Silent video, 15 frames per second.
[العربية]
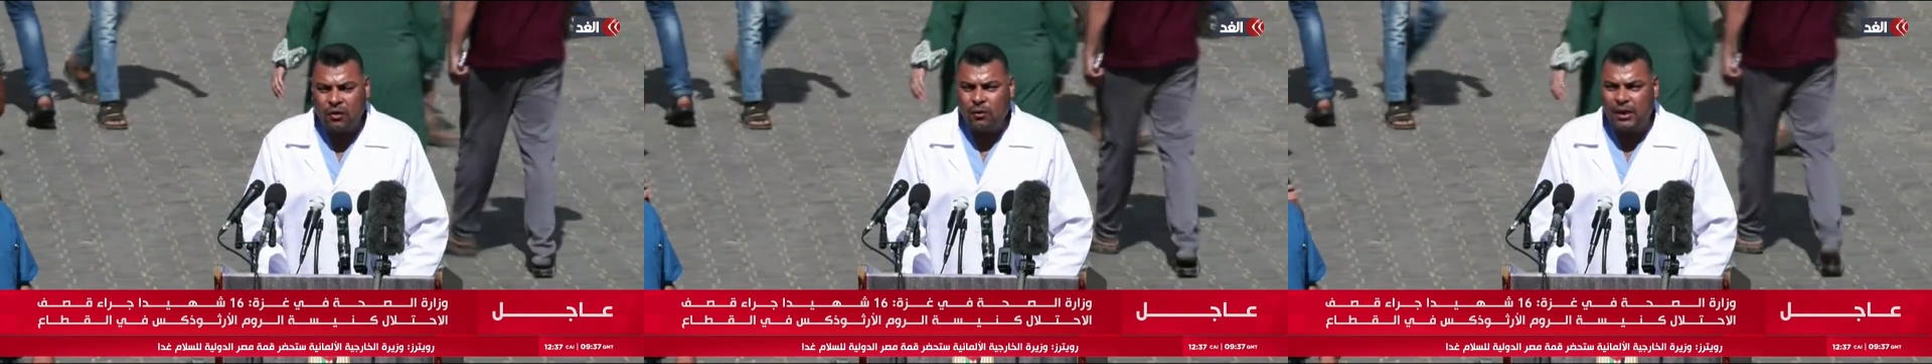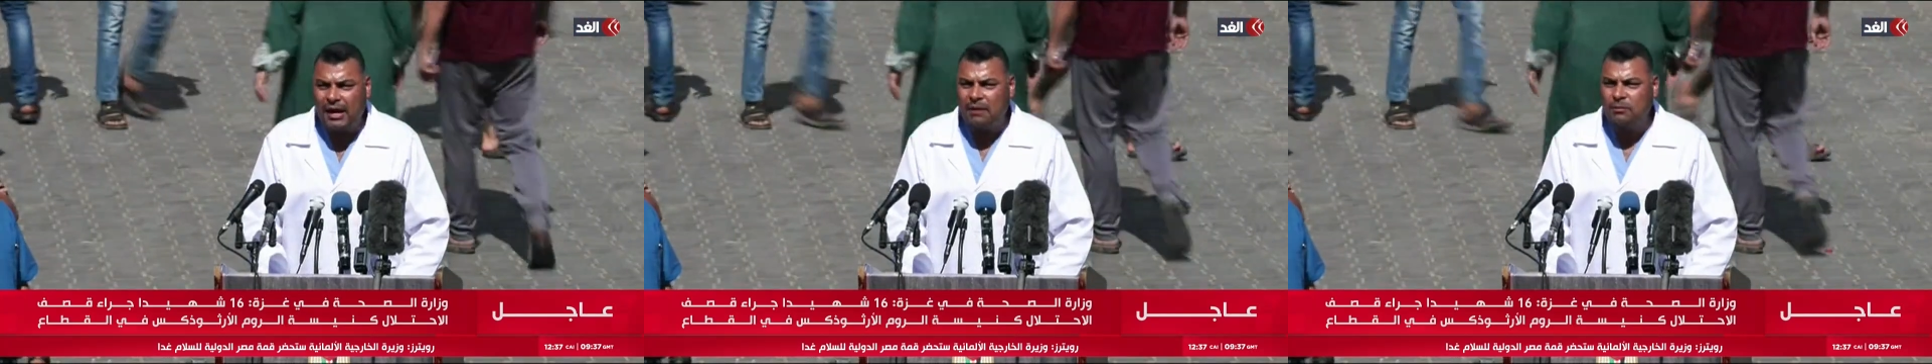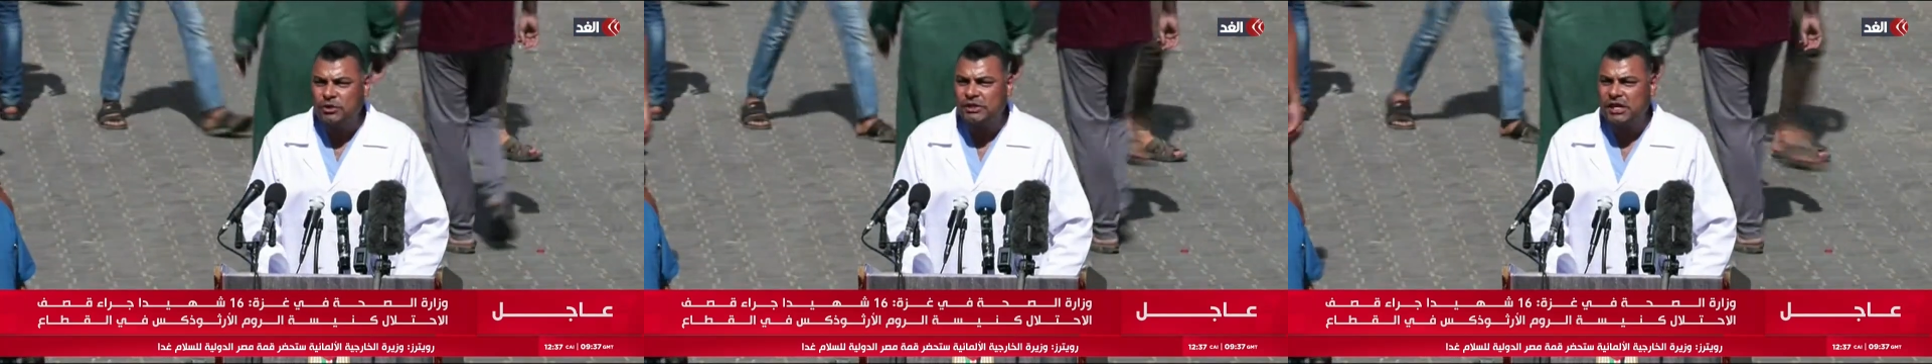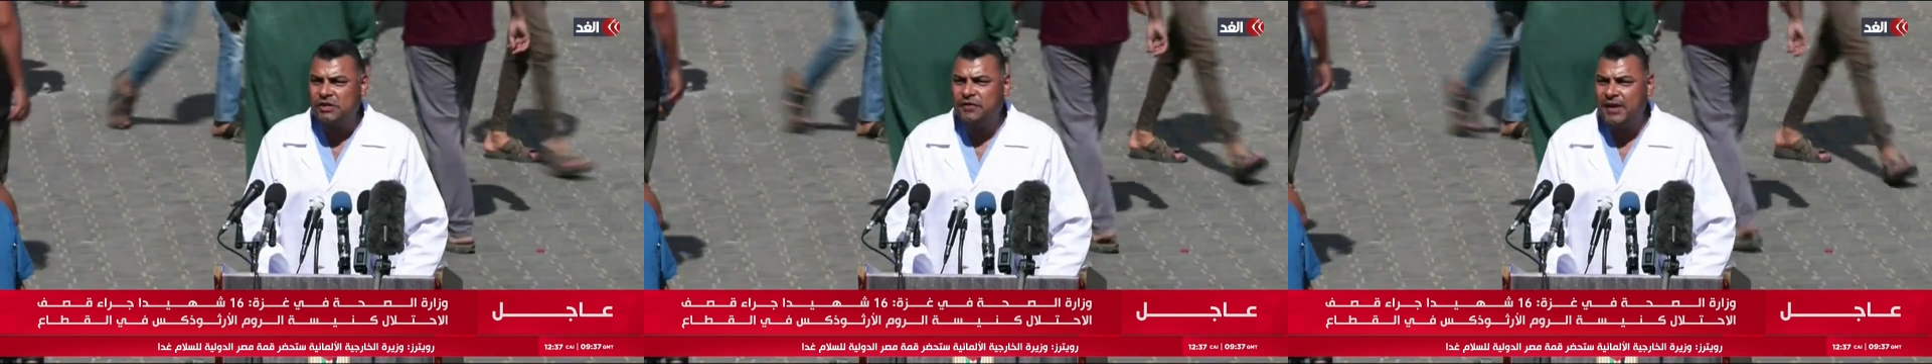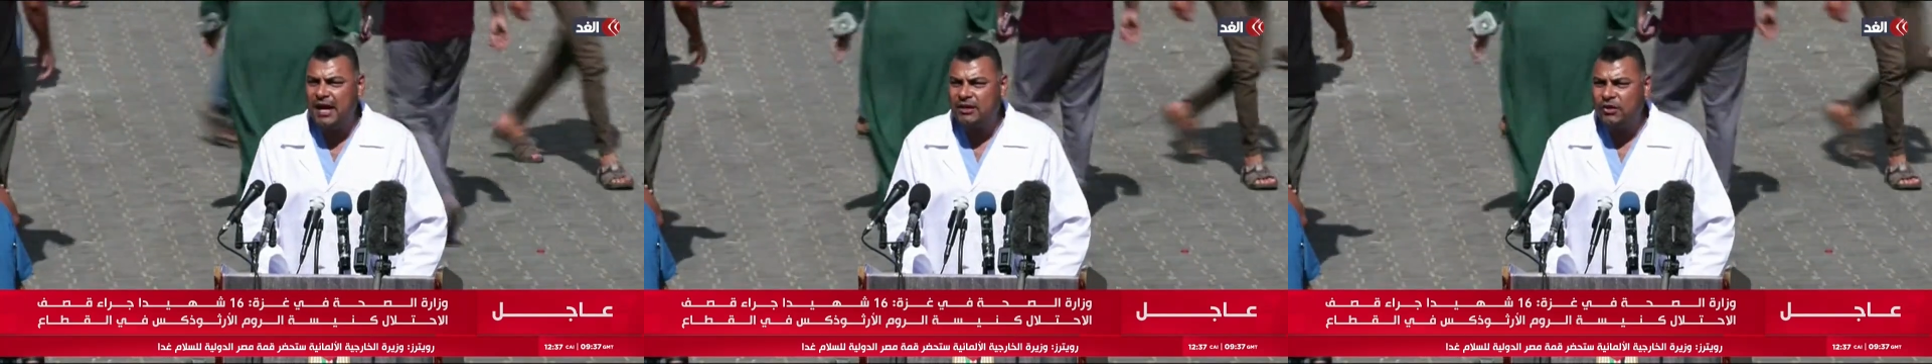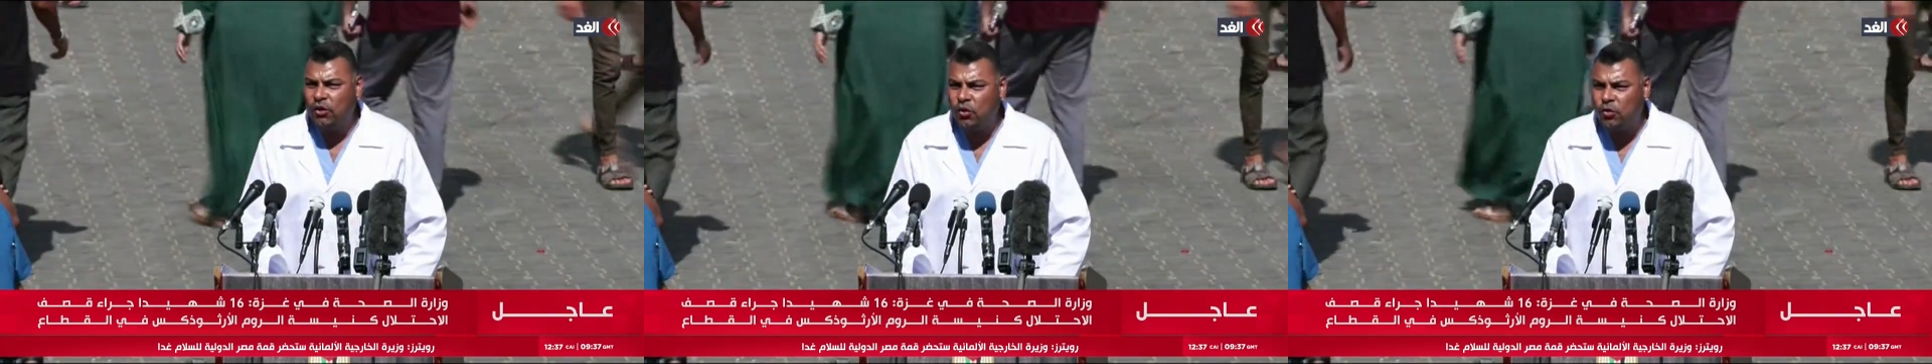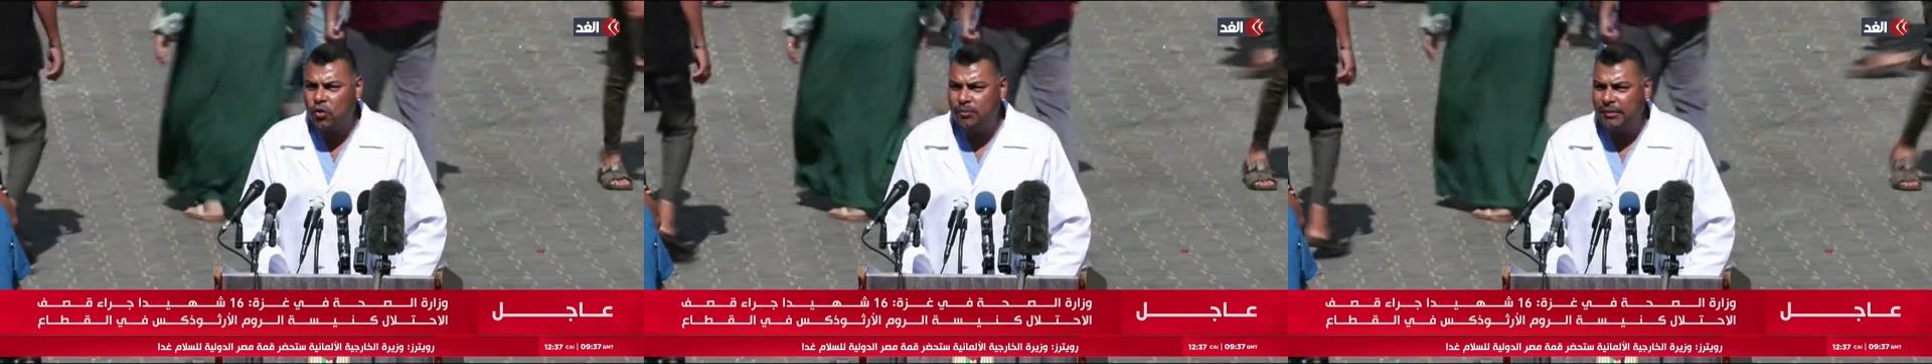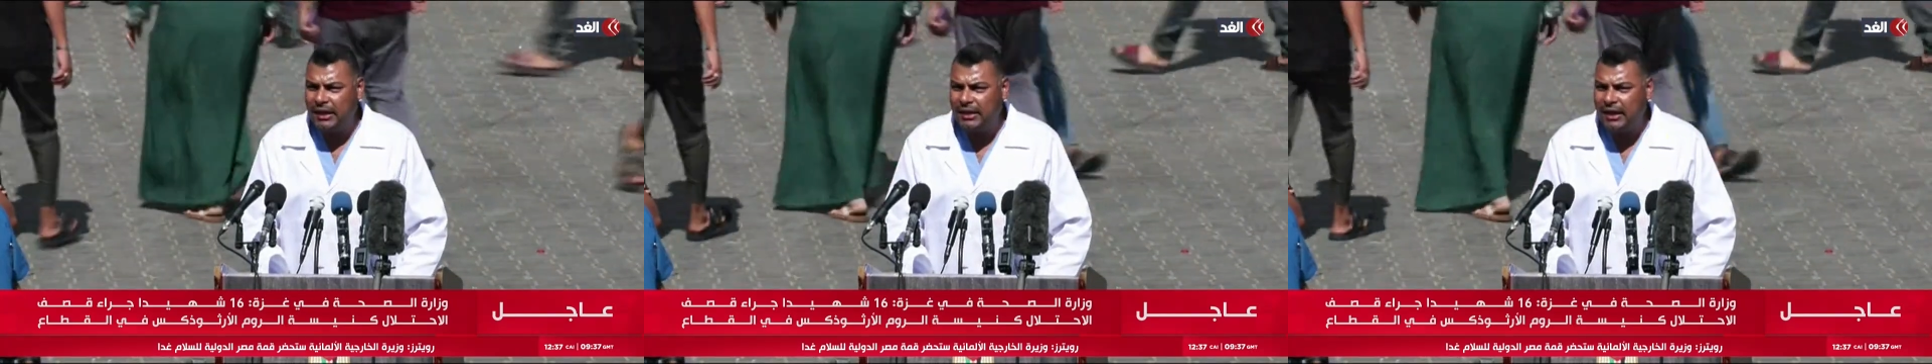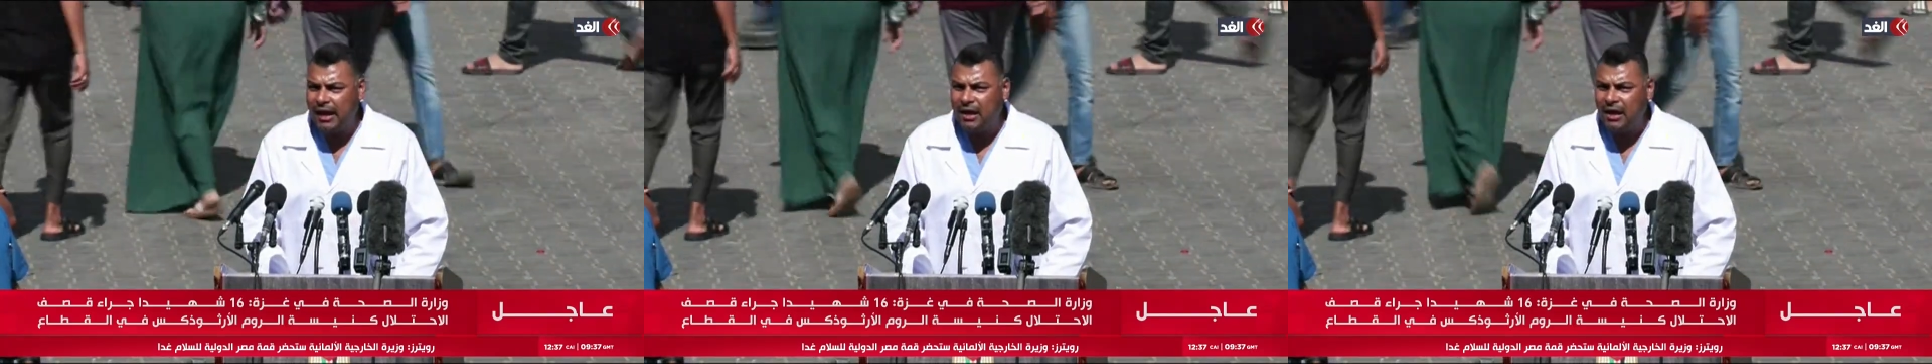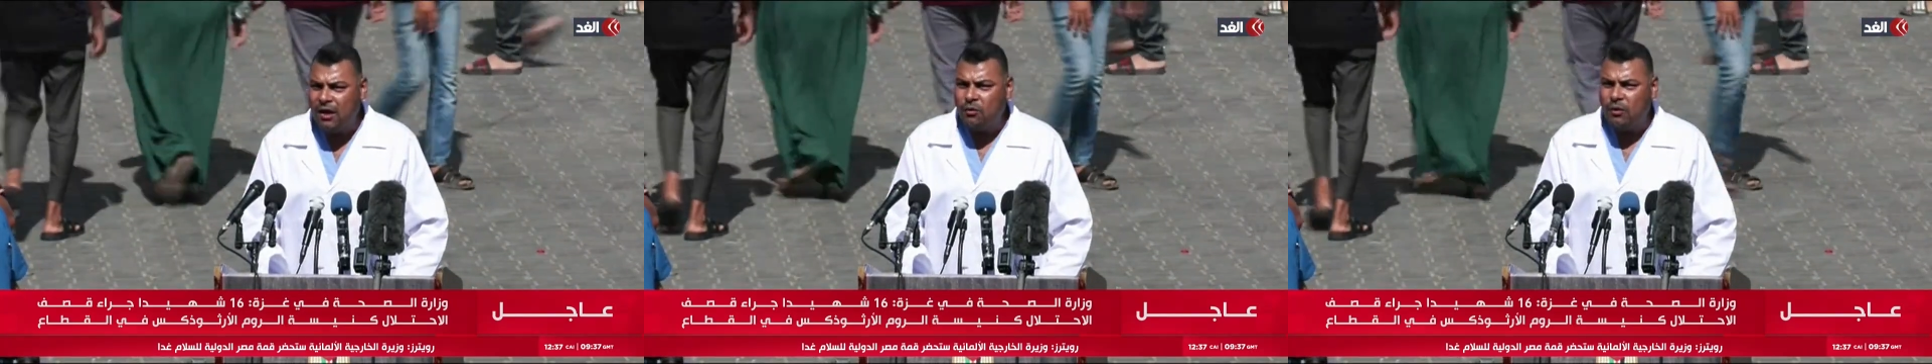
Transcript: ولا المستشفيات الحكومية